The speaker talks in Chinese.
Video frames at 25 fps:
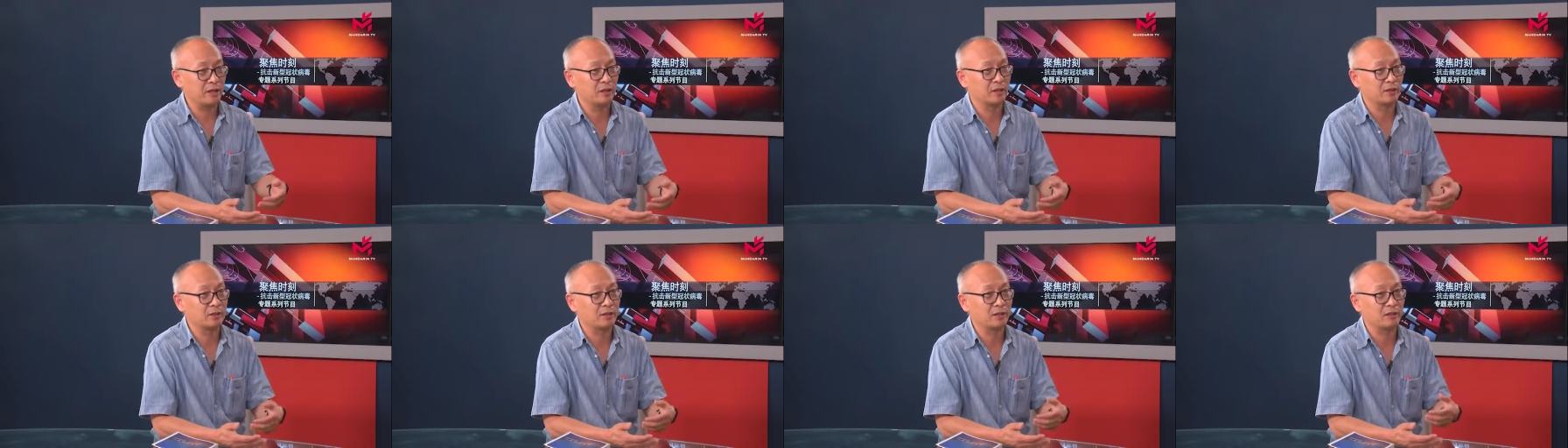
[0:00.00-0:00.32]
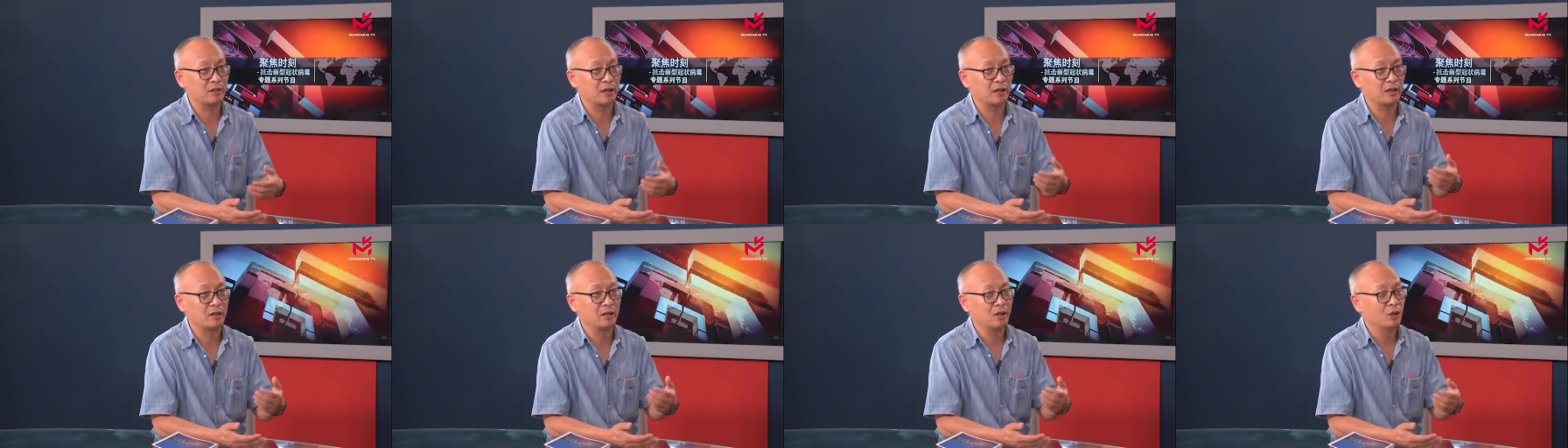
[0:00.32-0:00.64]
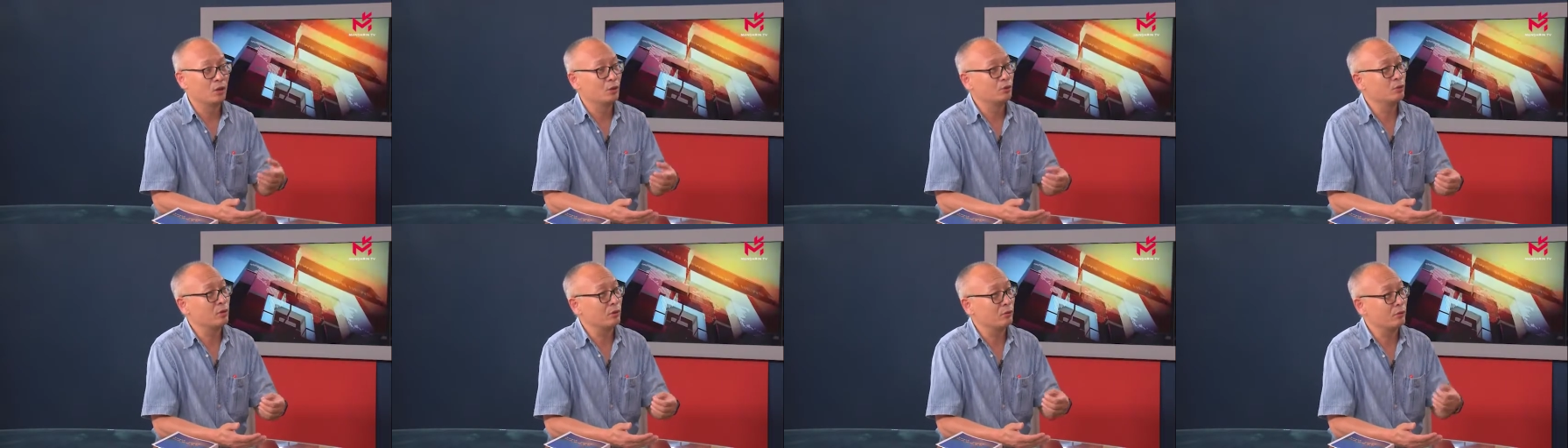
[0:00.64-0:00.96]
现在
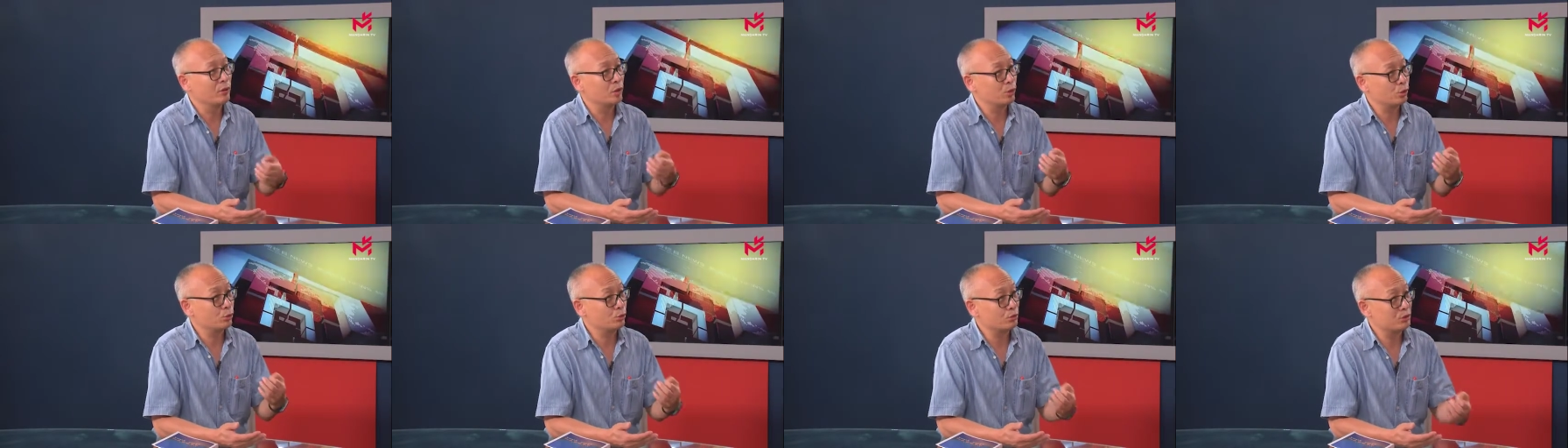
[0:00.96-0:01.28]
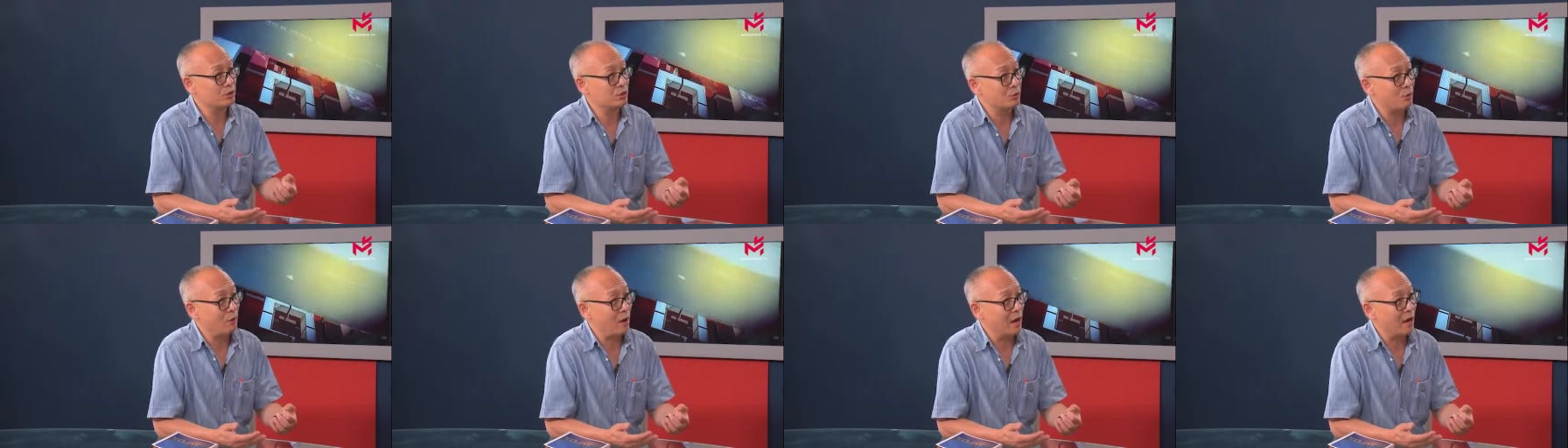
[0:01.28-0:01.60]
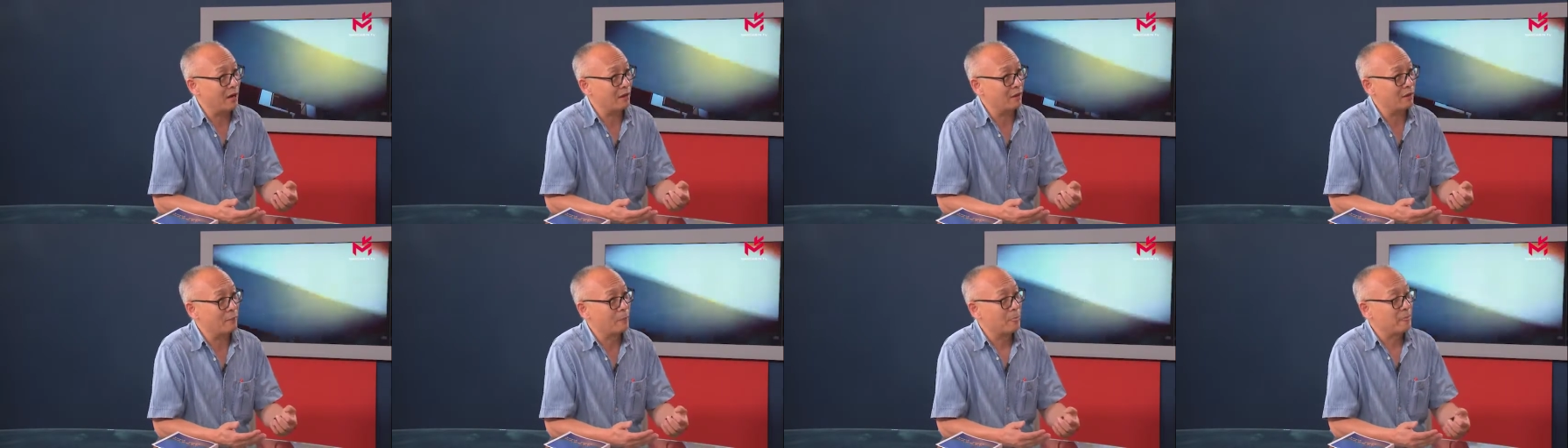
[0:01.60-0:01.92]
越来越数字化
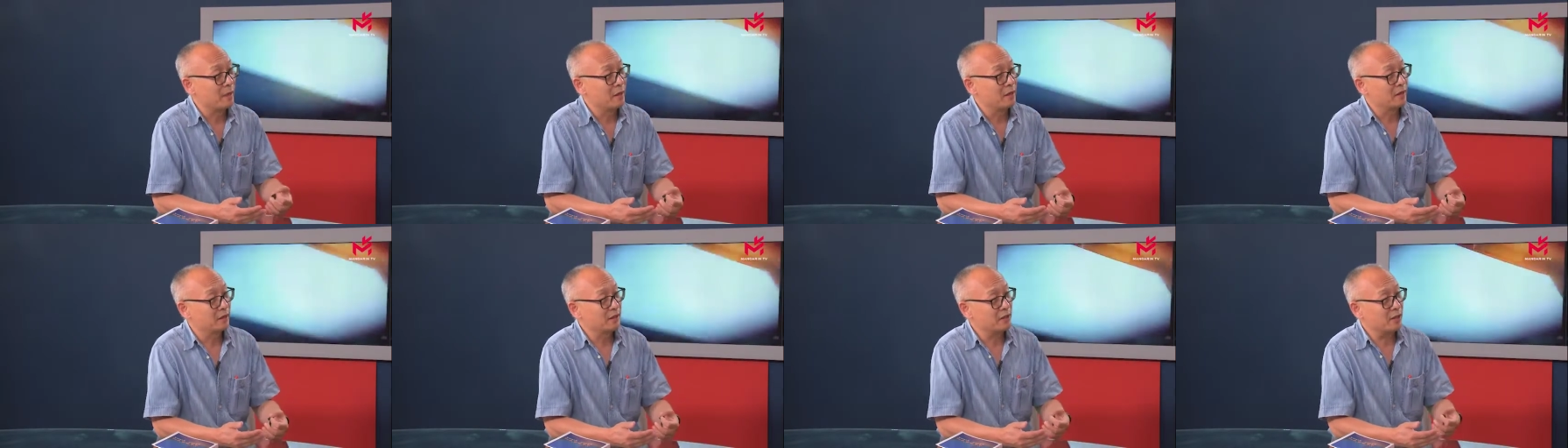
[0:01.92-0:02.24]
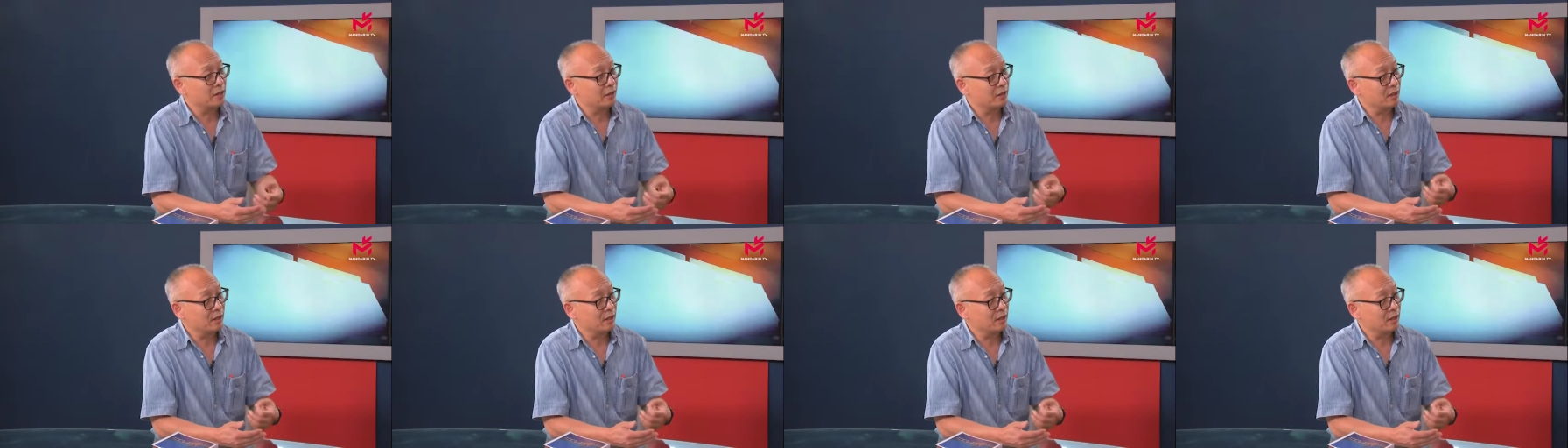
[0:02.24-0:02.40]
了，现在可